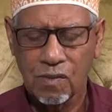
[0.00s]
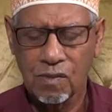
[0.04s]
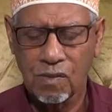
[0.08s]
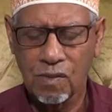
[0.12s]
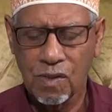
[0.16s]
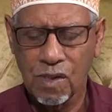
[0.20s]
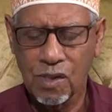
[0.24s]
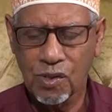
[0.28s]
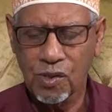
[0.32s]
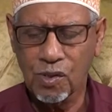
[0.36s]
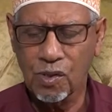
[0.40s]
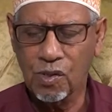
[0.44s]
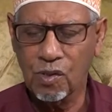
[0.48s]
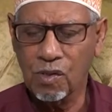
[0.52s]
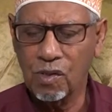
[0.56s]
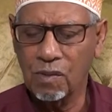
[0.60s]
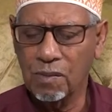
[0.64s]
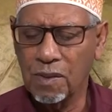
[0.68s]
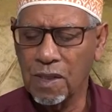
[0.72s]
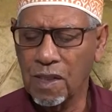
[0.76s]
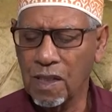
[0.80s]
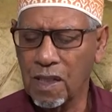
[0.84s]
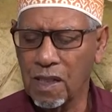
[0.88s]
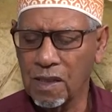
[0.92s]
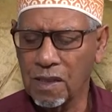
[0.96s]
وأشكركم
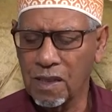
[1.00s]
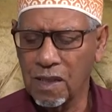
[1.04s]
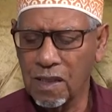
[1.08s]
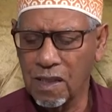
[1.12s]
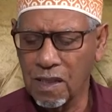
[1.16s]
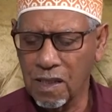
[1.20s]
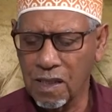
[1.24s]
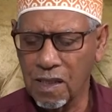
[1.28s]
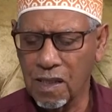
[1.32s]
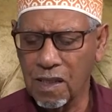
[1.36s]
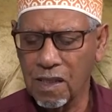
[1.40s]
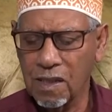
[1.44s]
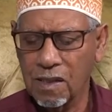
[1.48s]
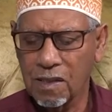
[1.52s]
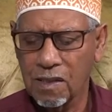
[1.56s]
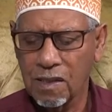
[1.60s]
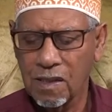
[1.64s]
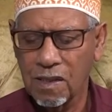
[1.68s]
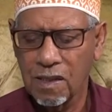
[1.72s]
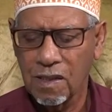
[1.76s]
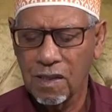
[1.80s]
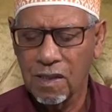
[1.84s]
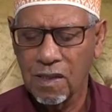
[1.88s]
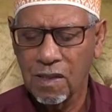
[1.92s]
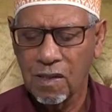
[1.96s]
على هذا اللقاء
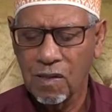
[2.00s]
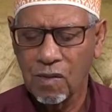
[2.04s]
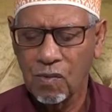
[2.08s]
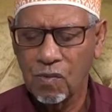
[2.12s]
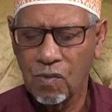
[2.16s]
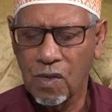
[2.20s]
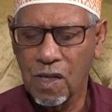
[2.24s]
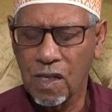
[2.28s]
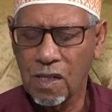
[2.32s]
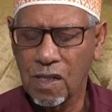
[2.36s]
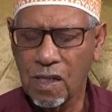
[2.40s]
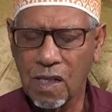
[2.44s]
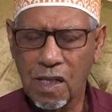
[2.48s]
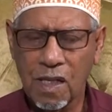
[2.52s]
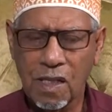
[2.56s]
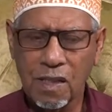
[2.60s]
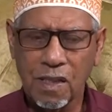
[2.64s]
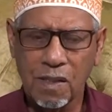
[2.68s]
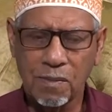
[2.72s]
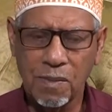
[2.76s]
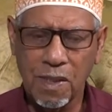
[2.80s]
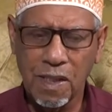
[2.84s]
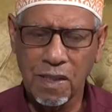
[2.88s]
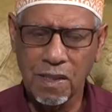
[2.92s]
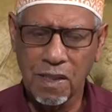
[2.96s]
وأن
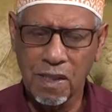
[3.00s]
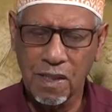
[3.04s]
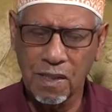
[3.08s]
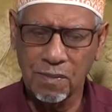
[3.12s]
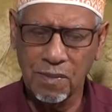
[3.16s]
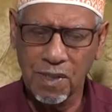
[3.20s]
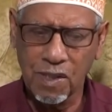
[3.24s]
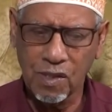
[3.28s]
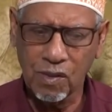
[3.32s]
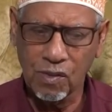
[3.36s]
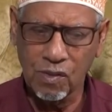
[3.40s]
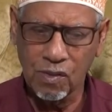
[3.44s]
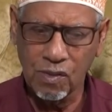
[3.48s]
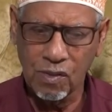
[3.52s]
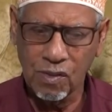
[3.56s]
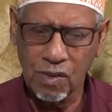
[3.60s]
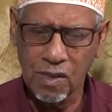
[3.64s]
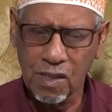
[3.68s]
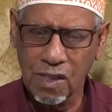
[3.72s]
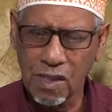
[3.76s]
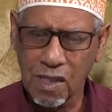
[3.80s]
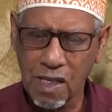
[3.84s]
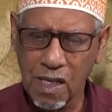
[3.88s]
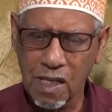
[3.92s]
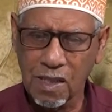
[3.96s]
هذا معنا برضه
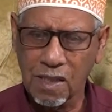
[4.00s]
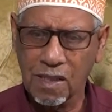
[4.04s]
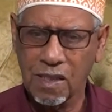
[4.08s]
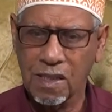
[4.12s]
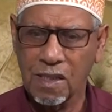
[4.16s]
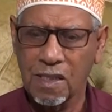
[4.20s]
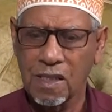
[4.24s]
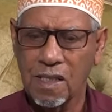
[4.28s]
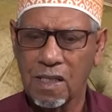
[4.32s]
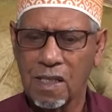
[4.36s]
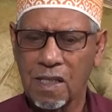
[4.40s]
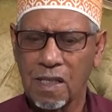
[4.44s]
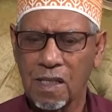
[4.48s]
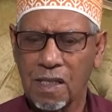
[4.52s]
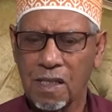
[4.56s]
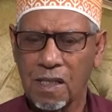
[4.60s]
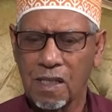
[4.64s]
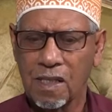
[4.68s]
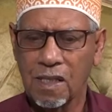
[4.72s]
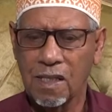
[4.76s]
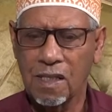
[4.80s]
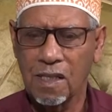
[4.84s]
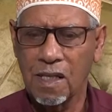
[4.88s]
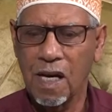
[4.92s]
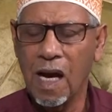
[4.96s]
قناة
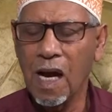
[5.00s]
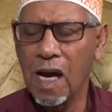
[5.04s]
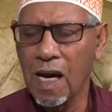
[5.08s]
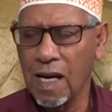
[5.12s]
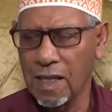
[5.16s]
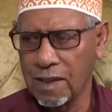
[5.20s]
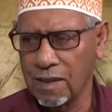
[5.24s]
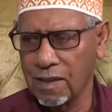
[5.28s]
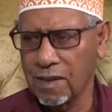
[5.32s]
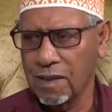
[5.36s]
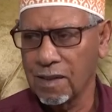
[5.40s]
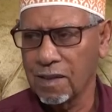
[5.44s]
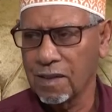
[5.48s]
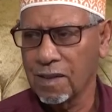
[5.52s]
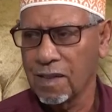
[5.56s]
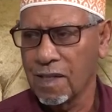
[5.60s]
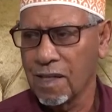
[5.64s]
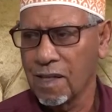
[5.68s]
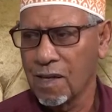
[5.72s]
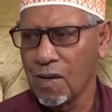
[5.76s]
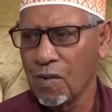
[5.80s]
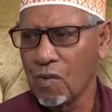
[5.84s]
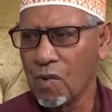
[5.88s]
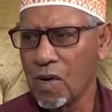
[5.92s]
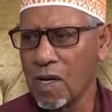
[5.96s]
آه، عاد
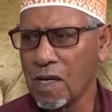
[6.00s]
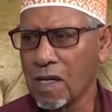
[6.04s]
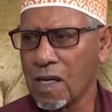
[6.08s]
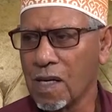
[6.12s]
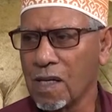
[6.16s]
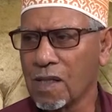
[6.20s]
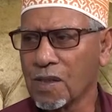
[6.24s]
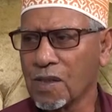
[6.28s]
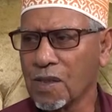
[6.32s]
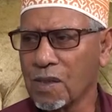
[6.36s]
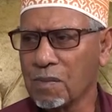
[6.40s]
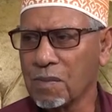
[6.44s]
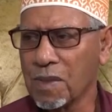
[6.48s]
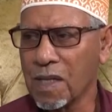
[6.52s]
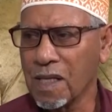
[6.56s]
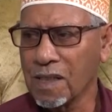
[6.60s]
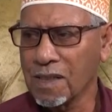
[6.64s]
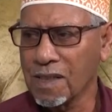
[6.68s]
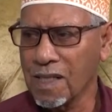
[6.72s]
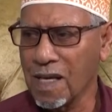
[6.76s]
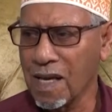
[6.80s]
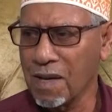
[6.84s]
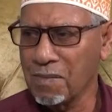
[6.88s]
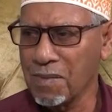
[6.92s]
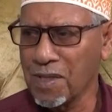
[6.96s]
وهي اسم من
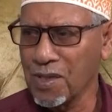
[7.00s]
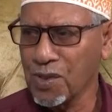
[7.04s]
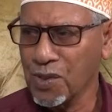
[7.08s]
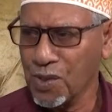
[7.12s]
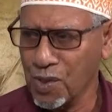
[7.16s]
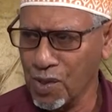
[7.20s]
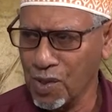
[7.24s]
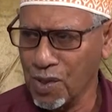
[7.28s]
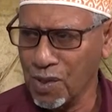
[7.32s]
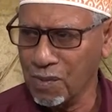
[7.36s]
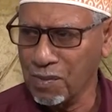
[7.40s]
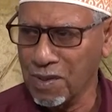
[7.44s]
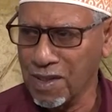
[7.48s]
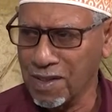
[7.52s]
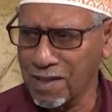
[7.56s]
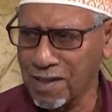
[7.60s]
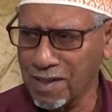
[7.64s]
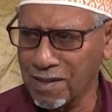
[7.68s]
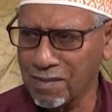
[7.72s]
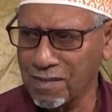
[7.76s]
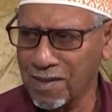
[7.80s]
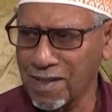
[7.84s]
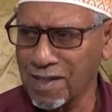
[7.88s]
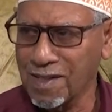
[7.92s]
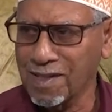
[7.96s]
اسامي الشحر يعني
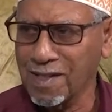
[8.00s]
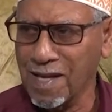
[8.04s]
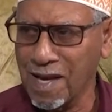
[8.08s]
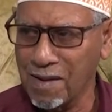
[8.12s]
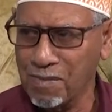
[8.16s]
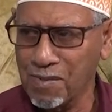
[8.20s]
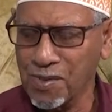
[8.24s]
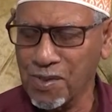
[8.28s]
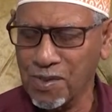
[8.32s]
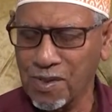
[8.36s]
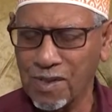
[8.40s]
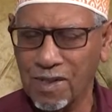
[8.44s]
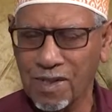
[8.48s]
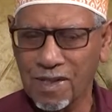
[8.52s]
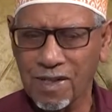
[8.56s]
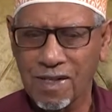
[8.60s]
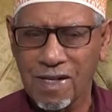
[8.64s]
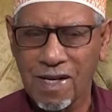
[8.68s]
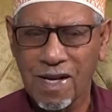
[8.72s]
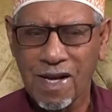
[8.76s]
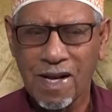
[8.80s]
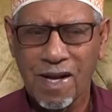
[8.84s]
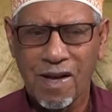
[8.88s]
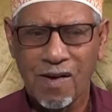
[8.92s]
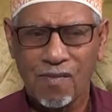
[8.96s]
نعم, نعم. اسامي الشحر
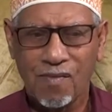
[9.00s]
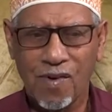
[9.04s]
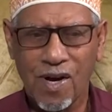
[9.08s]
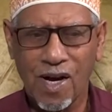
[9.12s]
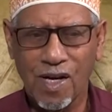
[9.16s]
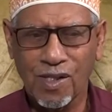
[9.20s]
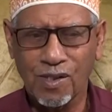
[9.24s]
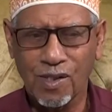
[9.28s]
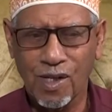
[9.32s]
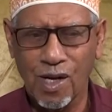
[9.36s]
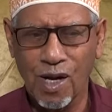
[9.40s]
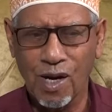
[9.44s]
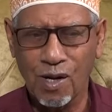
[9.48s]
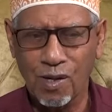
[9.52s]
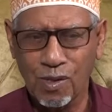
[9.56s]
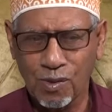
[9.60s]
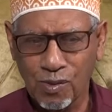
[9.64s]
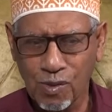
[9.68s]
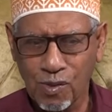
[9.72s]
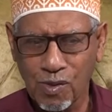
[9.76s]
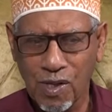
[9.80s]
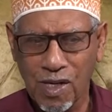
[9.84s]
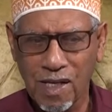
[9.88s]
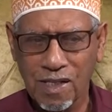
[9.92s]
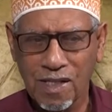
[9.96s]
نعم.
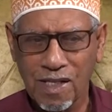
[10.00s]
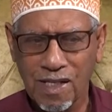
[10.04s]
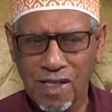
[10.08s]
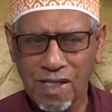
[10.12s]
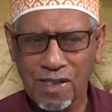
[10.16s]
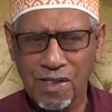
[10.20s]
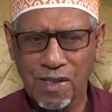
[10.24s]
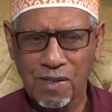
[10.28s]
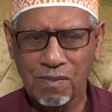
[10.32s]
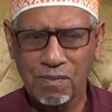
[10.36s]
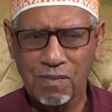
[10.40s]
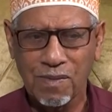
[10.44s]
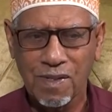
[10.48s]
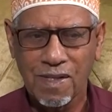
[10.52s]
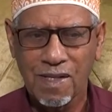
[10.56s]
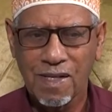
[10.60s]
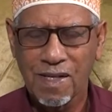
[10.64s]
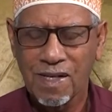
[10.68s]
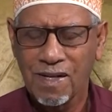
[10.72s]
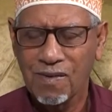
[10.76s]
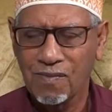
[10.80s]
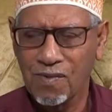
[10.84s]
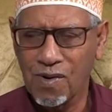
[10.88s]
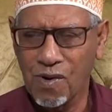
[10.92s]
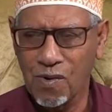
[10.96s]
فاختارت هذا الاسم
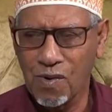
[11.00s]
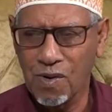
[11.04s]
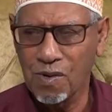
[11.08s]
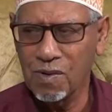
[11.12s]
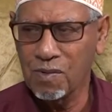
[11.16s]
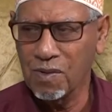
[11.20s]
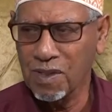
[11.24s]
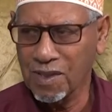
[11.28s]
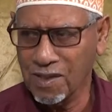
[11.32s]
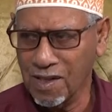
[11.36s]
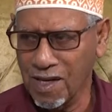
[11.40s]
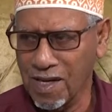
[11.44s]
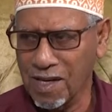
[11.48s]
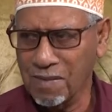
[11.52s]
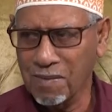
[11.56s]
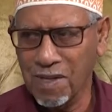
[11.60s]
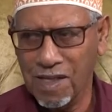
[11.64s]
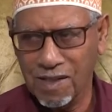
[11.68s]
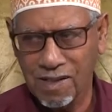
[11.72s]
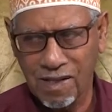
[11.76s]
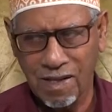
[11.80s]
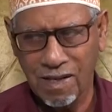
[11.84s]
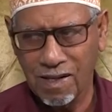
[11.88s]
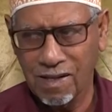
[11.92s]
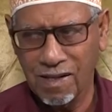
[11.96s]
وهو المختار ما
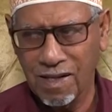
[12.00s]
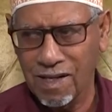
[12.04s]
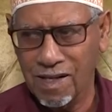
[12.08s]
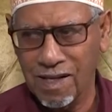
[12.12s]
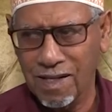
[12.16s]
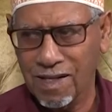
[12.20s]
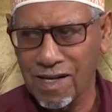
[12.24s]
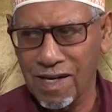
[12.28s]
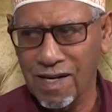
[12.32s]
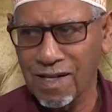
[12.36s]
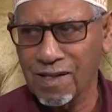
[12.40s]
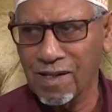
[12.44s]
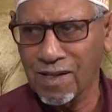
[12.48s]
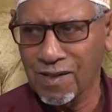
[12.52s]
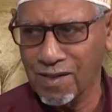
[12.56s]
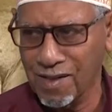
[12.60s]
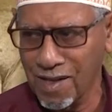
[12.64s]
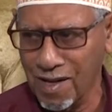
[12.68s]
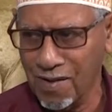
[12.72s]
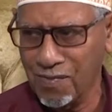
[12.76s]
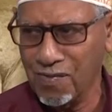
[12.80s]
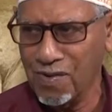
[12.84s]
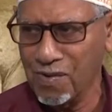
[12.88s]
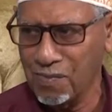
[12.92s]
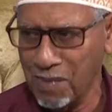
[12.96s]
شاء الله كان
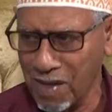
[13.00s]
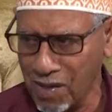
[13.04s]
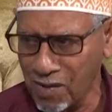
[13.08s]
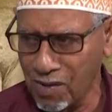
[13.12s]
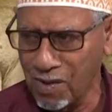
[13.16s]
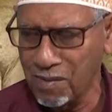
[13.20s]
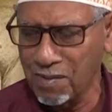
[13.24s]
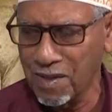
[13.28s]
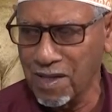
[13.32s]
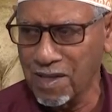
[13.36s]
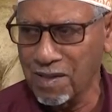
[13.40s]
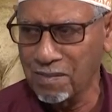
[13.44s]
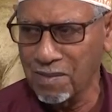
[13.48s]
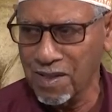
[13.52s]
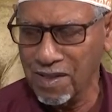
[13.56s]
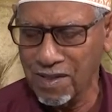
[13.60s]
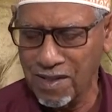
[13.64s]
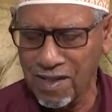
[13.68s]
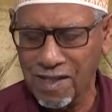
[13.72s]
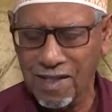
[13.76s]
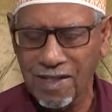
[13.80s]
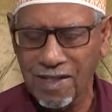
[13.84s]
اختار في محله نعم. موفق